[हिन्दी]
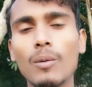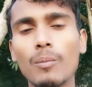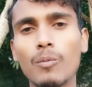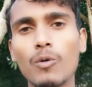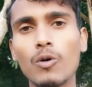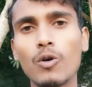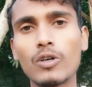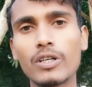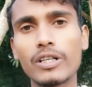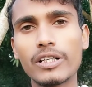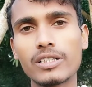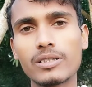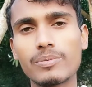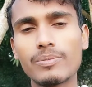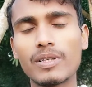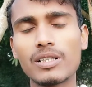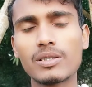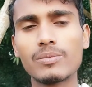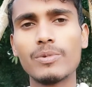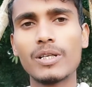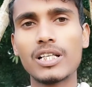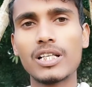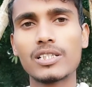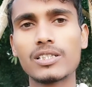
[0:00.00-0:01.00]
पोर्ट एसमेस
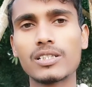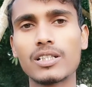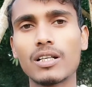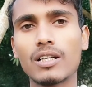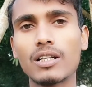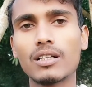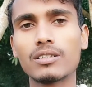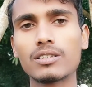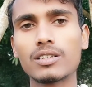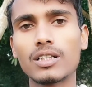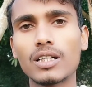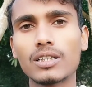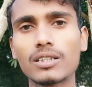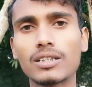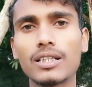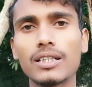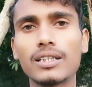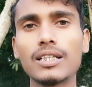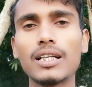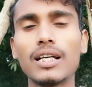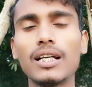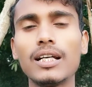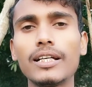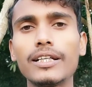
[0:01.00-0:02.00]
भेज कर सकते
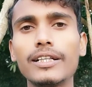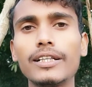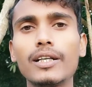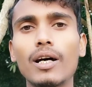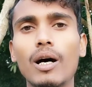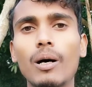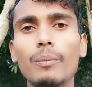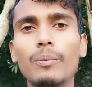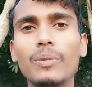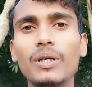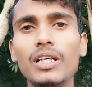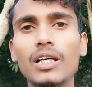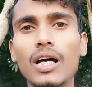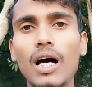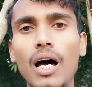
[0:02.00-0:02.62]
थे लेकिन अभी